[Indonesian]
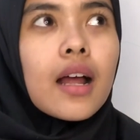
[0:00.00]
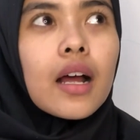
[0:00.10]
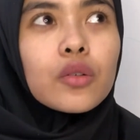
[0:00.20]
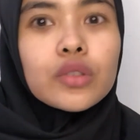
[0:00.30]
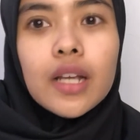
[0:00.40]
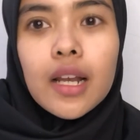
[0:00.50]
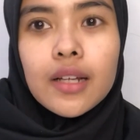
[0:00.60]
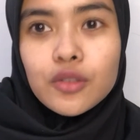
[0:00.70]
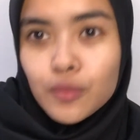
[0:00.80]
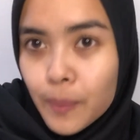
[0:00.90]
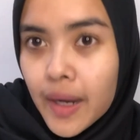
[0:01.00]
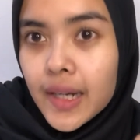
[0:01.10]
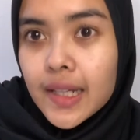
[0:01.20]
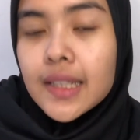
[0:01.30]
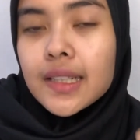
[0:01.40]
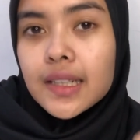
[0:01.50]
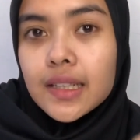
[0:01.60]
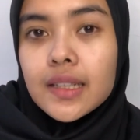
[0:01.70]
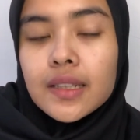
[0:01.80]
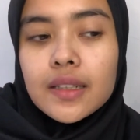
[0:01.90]
aku yang langsung pakai
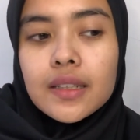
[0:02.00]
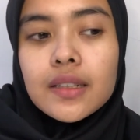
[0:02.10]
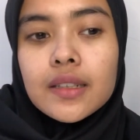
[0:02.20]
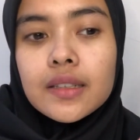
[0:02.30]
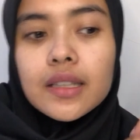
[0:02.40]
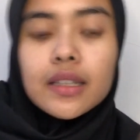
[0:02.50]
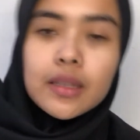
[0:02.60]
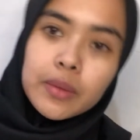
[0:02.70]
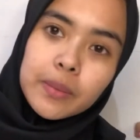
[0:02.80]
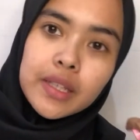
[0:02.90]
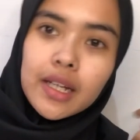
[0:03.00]
ini jadinya berminyak